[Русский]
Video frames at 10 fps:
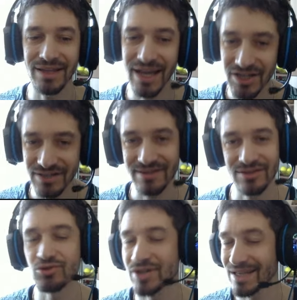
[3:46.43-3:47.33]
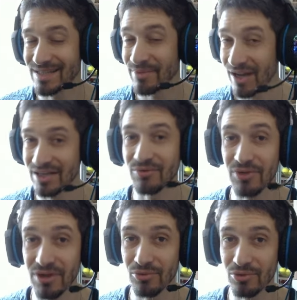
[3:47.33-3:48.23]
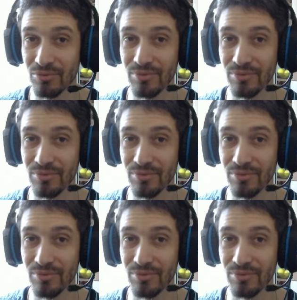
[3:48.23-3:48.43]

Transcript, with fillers: я честно скажу, я собирать его не буду,